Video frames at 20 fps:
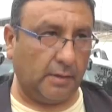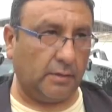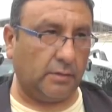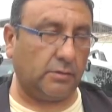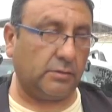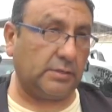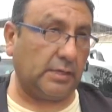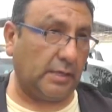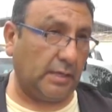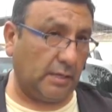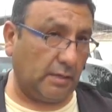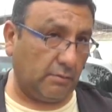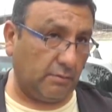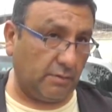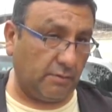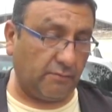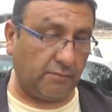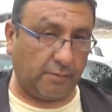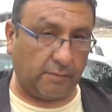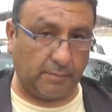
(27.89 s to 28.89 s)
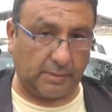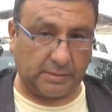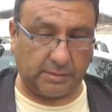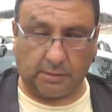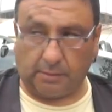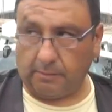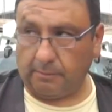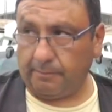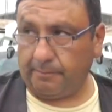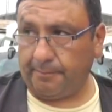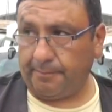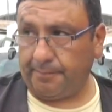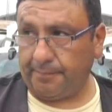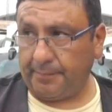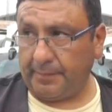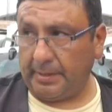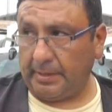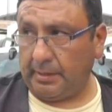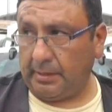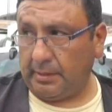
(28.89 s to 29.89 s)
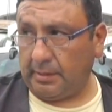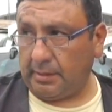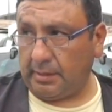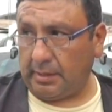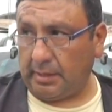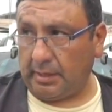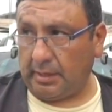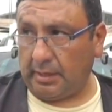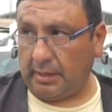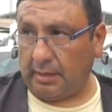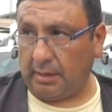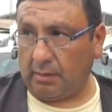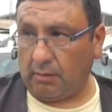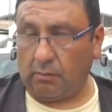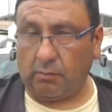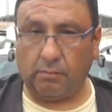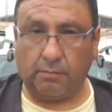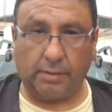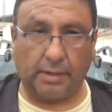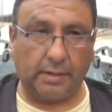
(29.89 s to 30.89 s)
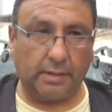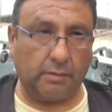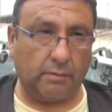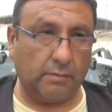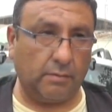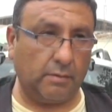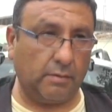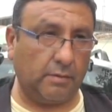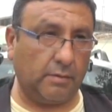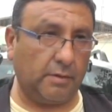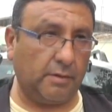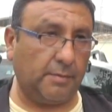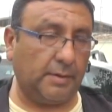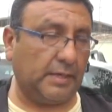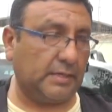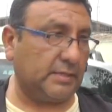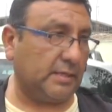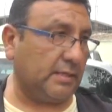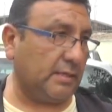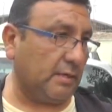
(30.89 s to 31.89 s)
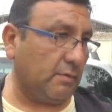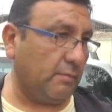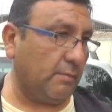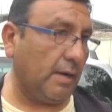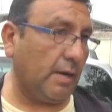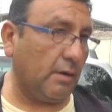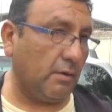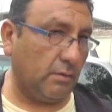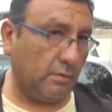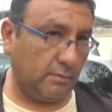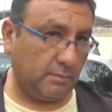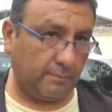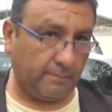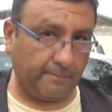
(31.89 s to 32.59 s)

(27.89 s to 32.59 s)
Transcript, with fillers: Nos ha llegado una información que con un vehículo iban a asaltar un banco.